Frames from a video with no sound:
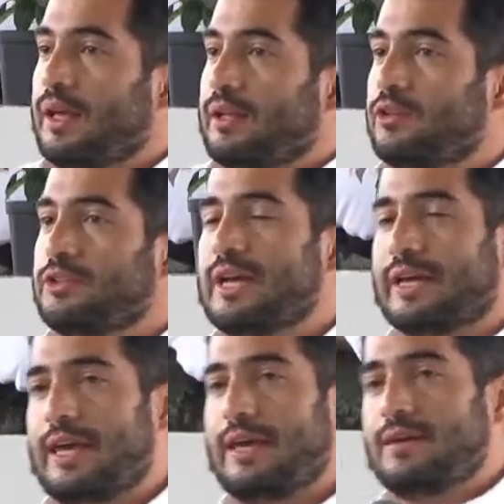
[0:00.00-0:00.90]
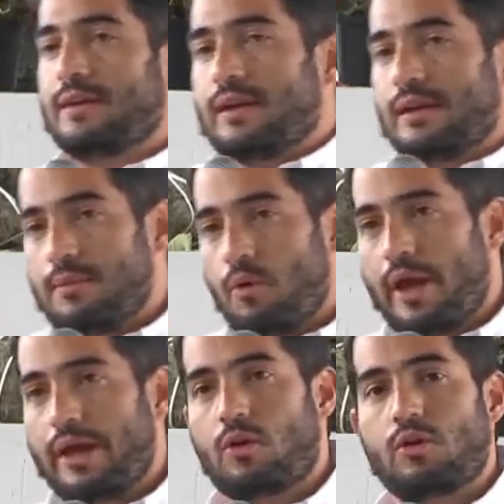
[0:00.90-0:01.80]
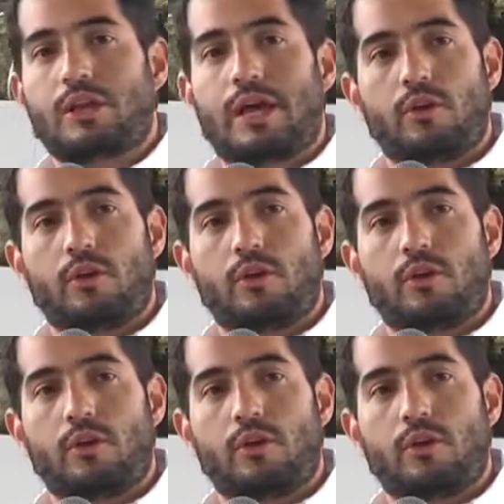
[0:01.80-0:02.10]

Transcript: Entonces aquí les voy a ir contando,